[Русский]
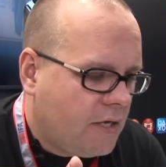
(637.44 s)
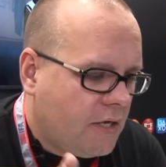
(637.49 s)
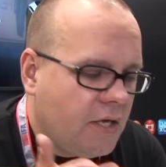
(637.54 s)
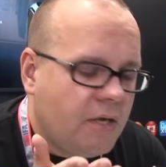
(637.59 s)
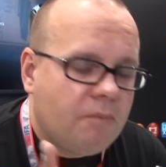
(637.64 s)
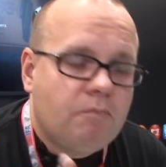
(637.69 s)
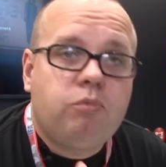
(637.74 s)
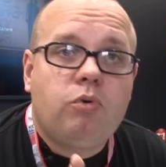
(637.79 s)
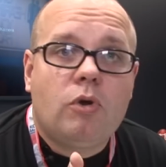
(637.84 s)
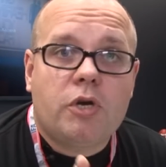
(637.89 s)

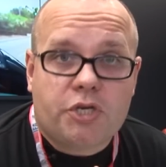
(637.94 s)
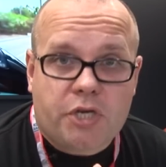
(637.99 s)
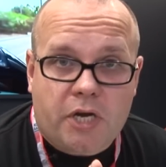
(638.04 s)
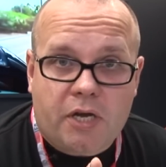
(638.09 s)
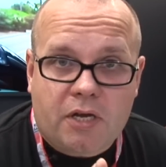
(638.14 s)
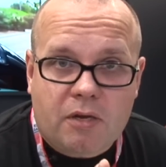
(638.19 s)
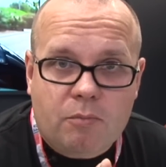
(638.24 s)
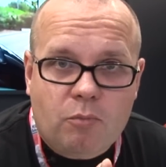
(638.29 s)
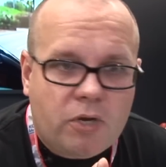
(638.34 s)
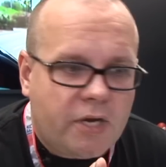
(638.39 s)
и больше
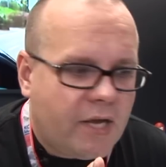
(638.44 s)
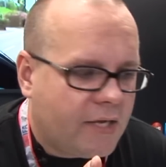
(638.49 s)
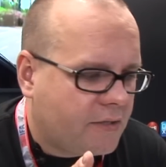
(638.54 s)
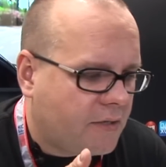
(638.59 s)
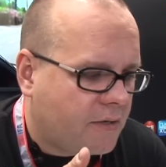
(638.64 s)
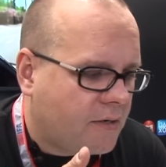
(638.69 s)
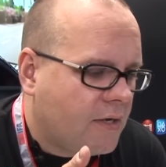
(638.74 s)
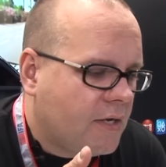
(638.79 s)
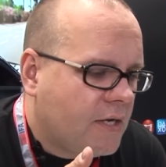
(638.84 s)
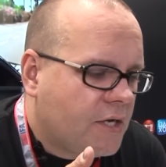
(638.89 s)

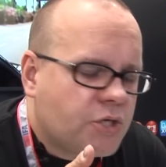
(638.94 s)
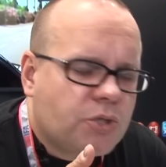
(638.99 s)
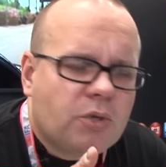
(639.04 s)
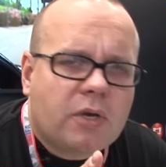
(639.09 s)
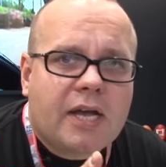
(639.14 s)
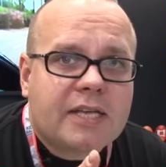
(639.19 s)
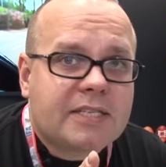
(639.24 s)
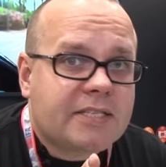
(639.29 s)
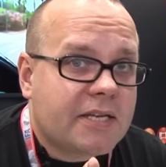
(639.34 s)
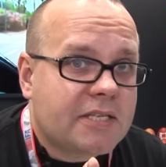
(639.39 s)
аккумулятор. Что
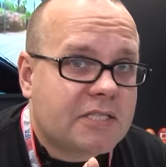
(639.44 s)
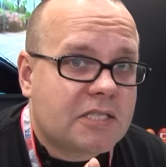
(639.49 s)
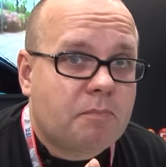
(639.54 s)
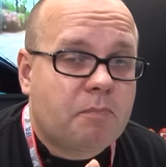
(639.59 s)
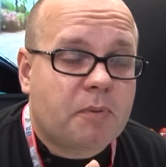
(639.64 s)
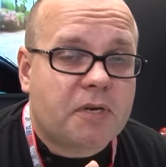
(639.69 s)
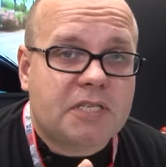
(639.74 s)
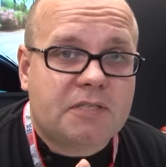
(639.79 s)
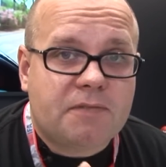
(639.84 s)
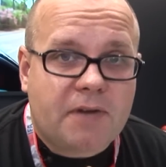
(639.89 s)
касается
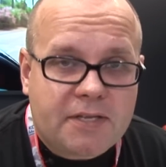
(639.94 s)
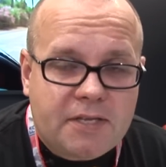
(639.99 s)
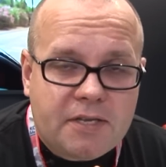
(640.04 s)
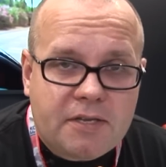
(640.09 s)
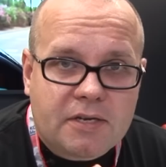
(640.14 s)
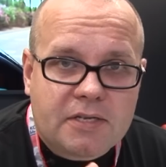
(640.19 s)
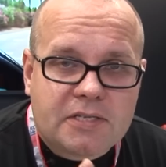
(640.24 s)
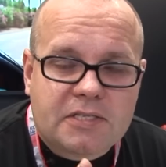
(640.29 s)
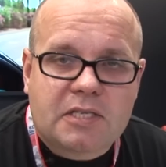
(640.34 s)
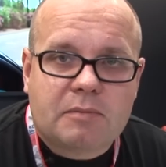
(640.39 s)

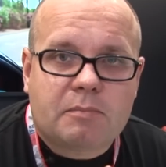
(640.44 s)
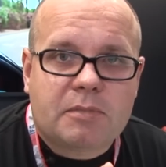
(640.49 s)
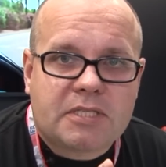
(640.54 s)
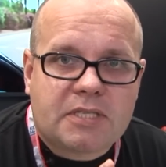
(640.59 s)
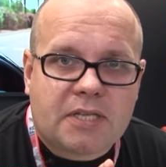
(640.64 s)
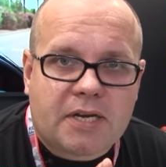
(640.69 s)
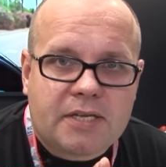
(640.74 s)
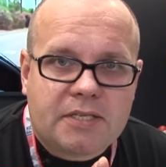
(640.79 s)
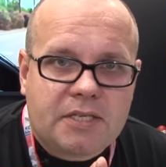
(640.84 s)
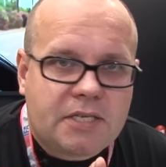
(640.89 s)
производительности и
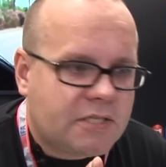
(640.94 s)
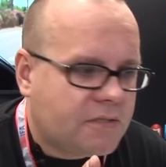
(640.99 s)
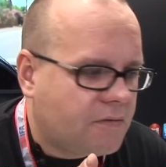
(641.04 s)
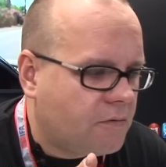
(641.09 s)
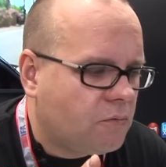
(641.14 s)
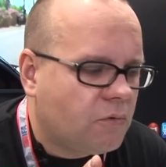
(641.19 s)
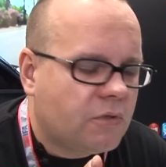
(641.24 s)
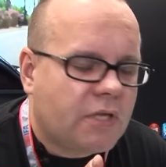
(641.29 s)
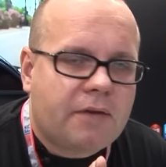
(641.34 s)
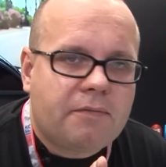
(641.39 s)

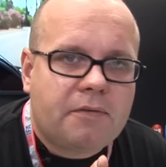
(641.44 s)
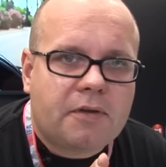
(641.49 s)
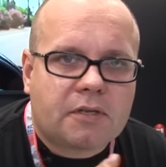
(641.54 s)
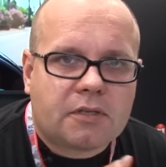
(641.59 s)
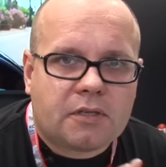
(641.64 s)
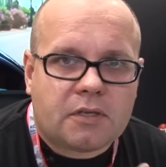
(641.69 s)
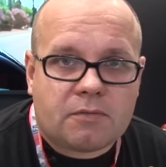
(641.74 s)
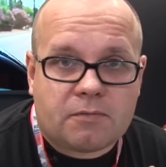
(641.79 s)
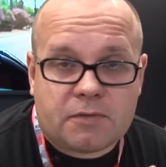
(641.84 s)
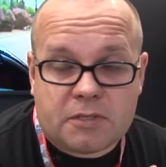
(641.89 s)
быстродействия, ну,
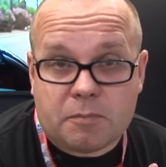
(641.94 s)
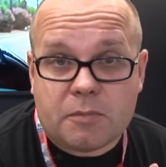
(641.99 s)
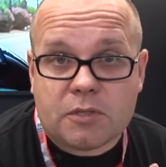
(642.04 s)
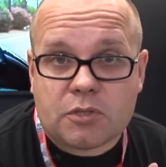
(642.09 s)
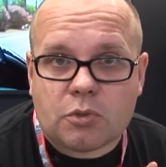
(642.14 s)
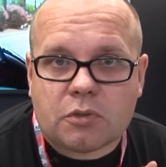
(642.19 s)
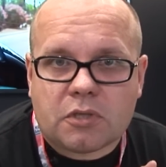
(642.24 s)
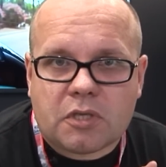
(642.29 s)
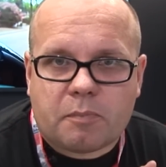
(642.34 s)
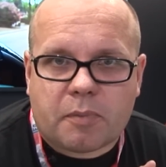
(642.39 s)
наверное,
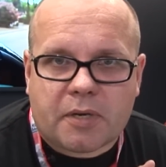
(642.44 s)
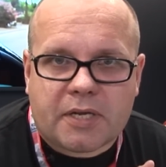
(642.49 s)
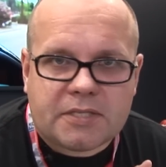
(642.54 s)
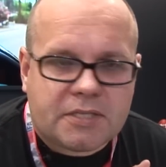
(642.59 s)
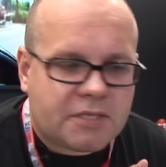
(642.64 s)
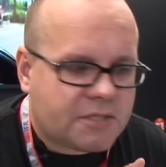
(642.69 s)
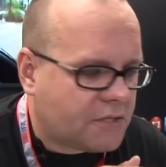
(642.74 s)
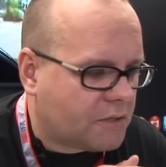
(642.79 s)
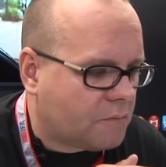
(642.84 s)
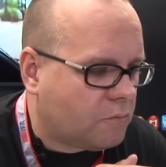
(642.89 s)
800
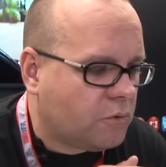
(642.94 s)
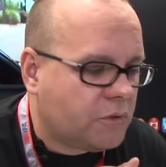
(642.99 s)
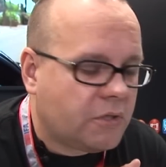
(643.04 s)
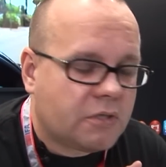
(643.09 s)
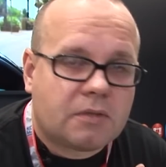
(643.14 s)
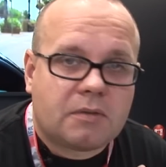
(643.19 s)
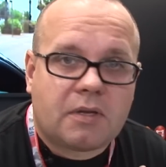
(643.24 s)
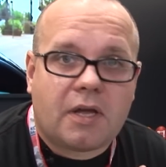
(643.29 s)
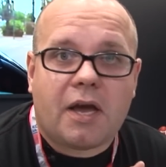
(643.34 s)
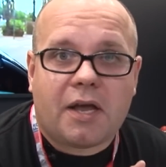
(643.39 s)
процессор
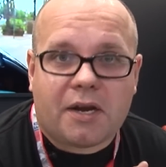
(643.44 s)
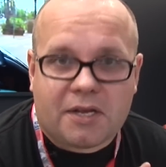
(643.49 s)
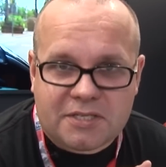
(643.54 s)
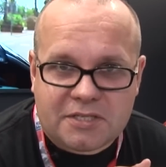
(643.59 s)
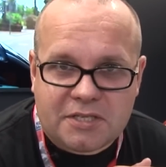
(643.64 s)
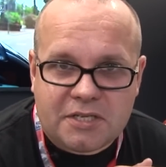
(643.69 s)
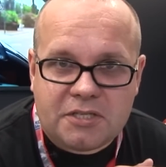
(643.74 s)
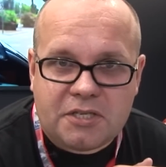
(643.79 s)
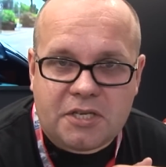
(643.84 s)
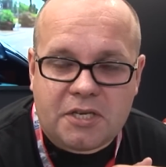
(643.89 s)
будет
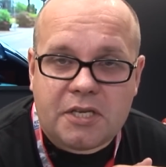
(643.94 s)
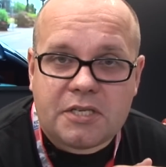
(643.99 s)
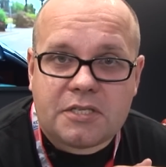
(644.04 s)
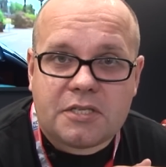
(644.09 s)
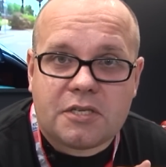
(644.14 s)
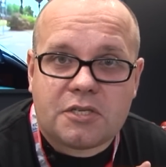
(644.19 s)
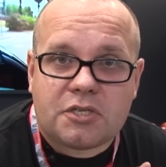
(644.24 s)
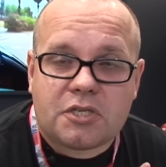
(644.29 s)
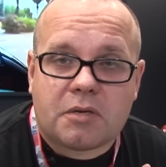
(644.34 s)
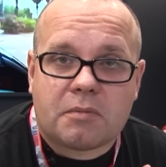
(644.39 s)
гораздо
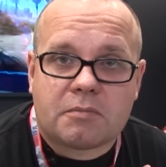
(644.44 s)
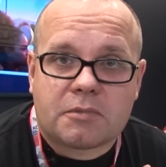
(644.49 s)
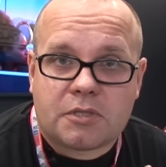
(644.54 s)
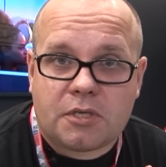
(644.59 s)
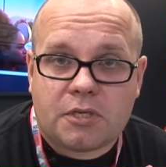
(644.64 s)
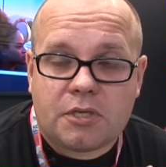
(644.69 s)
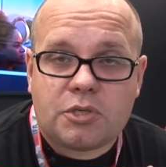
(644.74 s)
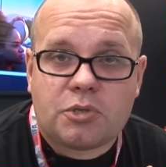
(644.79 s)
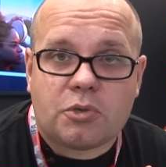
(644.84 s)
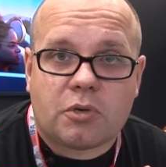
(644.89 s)
интереснее, чем
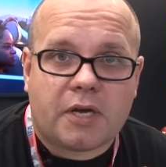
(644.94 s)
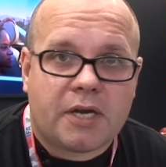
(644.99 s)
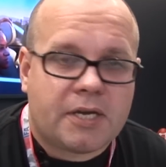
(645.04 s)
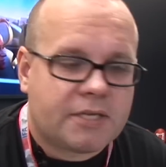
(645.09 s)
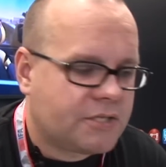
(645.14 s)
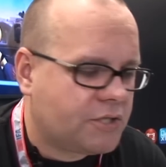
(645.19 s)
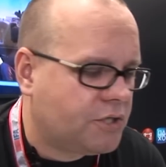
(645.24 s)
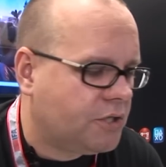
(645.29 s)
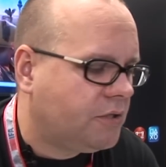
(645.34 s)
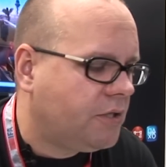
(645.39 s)
старичок
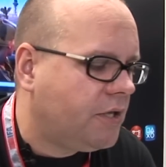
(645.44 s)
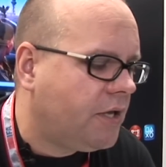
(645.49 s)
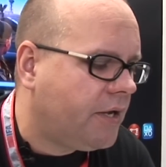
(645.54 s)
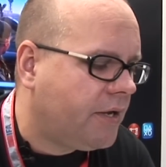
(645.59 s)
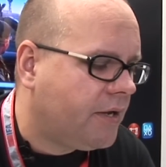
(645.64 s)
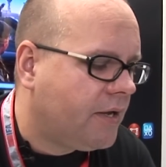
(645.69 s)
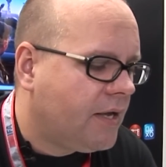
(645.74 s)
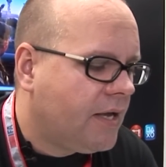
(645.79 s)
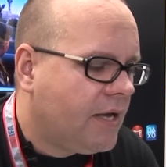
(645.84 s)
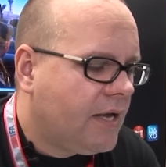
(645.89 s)

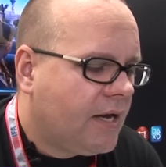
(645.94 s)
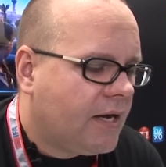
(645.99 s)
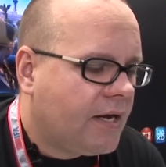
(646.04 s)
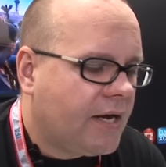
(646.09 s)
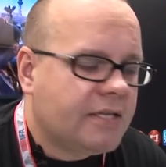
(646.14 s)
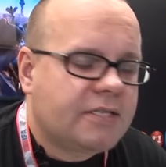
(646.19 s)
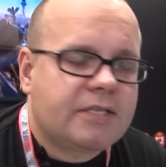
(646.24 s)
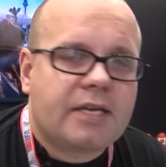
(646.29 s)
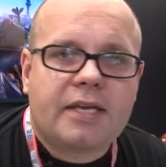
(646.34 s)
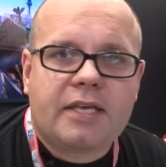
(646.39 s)
S4,
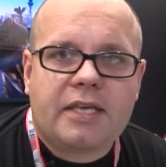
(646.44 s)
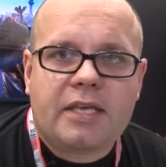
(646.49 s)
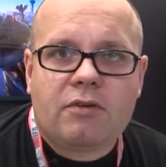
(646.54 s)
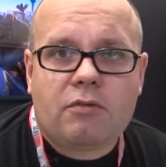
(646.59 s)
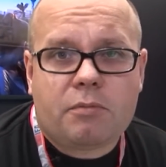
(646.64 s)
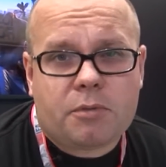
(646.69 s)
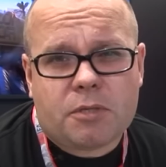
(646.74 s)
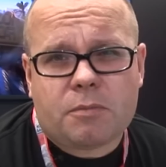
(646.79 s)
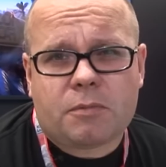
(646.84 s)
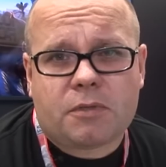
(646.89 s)
хотя и,
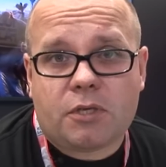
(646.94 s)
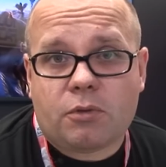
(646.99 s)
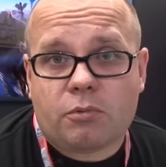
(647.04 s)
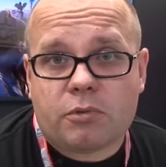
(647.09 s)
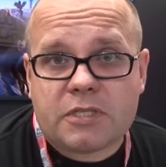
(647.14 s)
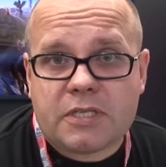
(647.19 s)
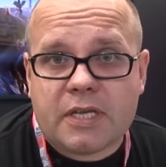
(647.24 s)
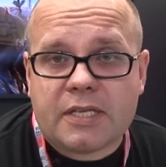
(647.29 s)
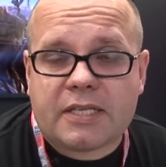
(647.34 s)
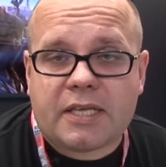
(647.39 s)
в общем-то, и
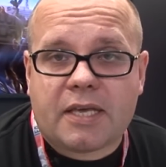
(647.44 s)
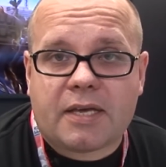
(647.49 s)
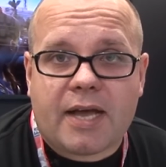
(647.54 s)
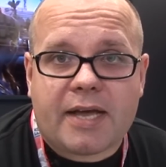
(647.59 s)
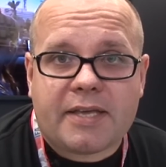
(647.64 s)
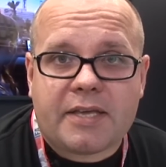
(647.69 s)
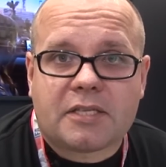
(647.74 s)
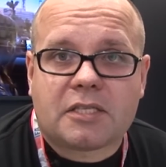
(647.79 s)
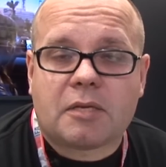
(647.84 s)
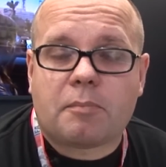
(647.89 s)
у Z
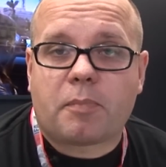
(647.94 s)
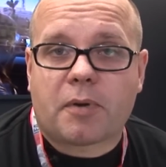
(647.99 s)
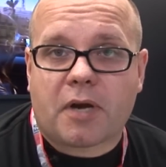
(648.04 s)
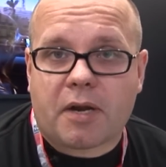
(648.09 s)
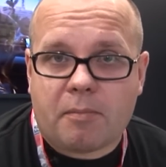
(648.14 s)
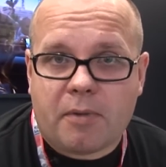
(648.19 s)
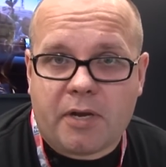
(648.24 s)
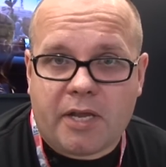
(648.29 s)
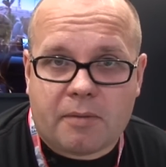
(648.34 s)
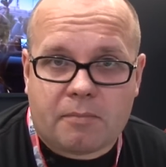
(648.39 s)
каких-то
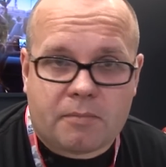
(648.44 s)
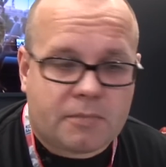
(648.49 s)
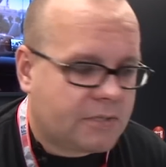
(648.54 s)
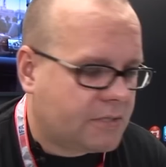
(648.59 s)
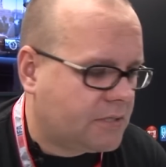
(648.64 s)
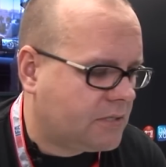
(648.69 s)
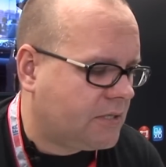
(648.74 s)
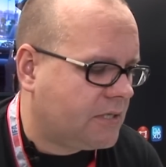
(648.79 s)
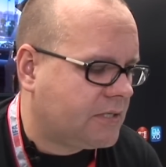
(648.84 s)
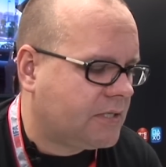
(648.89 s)
проблем
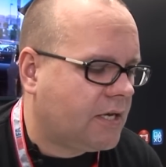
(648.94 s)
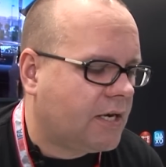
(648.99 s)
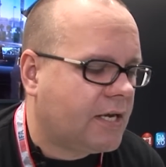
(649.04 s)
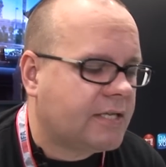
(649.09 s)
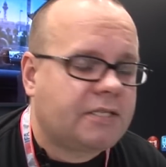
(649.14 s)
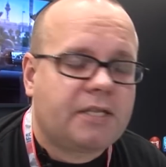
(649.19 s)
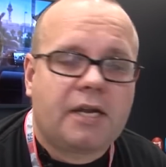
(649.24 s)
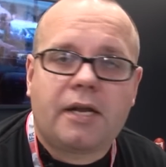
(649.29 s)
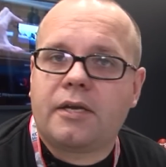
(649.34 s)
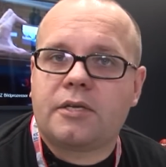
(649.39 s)
со
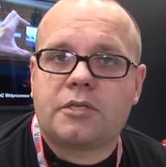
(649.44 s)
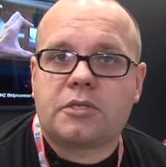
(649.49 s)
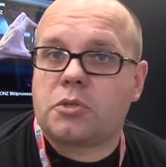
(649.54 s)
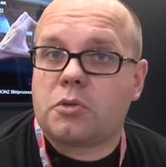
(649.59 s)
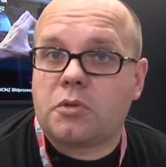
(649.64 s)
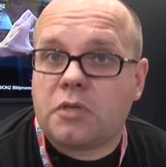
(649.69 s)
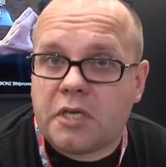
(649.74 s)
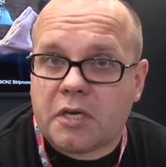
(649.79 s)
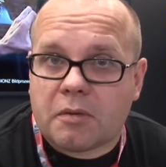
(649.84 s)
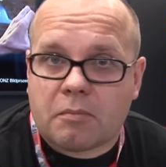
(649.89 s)

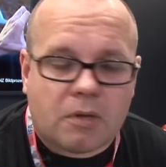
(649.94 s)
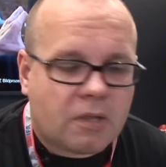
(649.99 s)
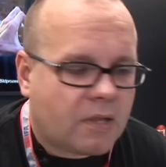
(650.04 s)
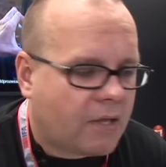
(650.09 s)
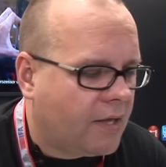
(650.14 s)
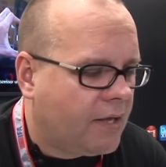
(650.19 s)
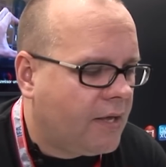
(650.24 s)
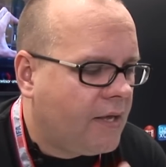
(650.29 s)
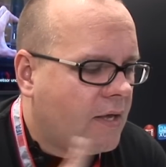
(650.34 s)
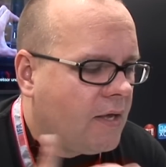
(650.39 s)
скорострельностью не было.